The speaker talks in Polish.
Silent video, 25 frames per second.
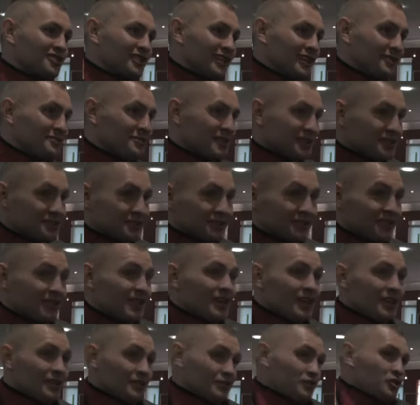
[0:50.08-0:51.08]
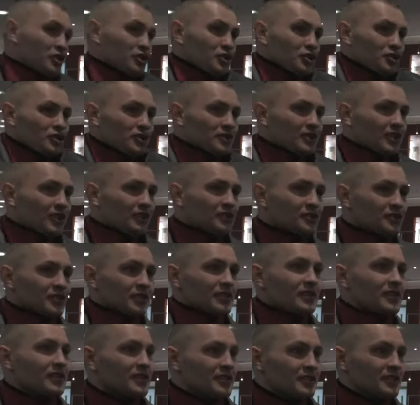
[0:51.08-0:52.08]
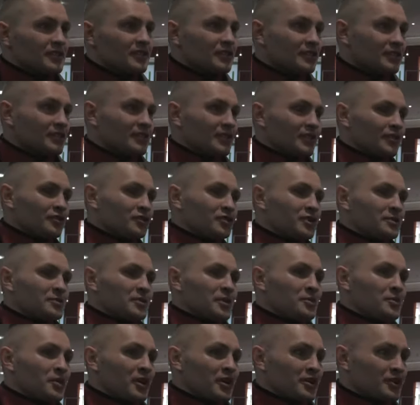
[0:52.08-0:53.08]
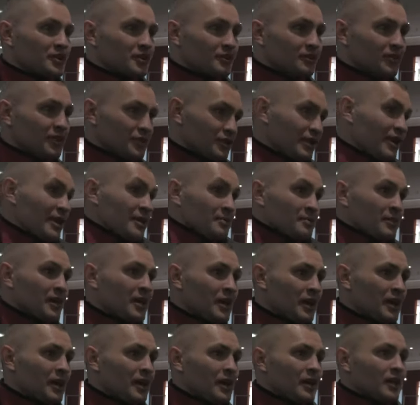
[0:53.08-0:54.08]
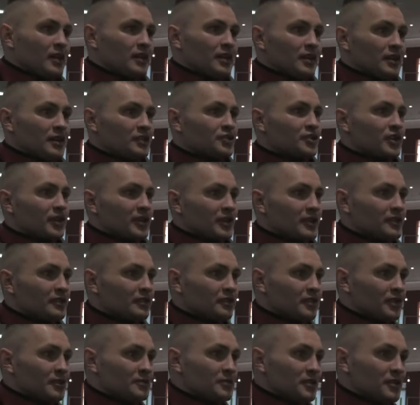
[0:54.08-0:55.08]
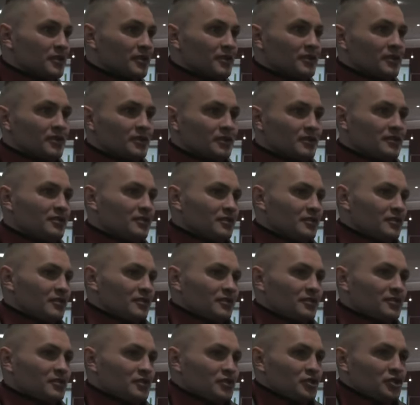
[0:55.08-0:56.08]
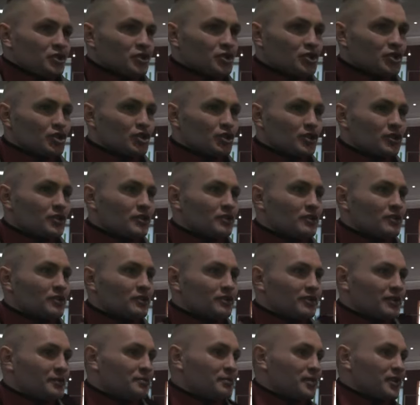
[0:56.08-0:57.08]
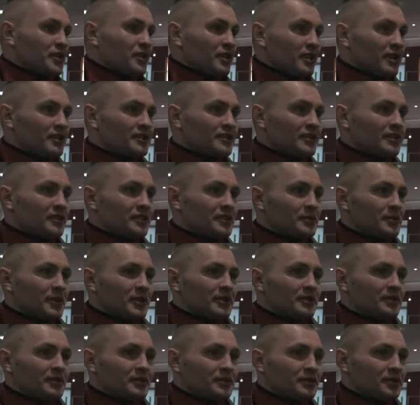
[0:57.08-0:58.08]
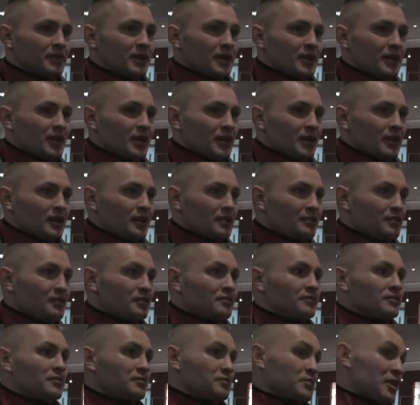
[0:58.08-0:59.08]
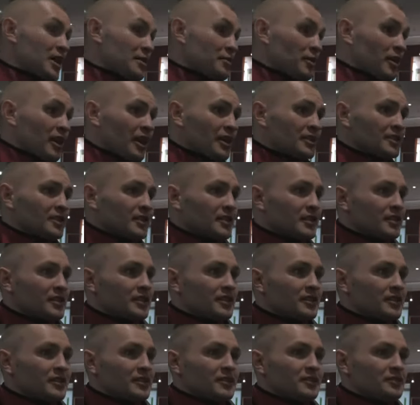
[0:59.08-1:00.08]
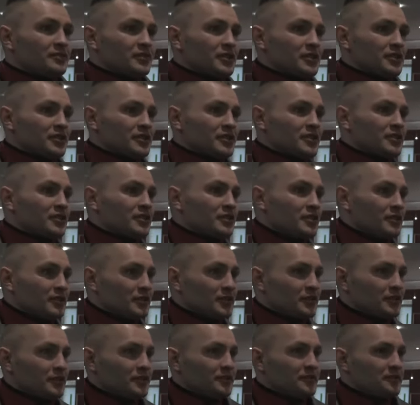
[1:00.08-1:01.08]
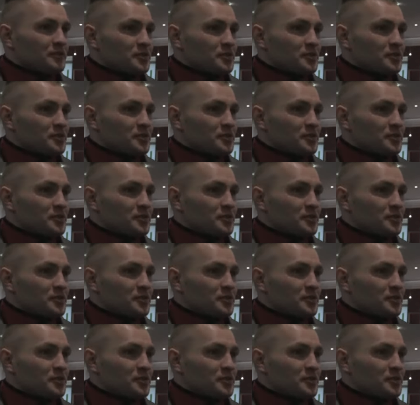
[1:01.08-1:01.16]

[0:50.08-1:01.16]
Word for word: tak będzie. No, cieszę się z tego, że jest ode mnie mniejszy. Wiedziałem, e, że jest ode mnie niższy, tam kilka centymetrów. Miałem okazję widzieć go w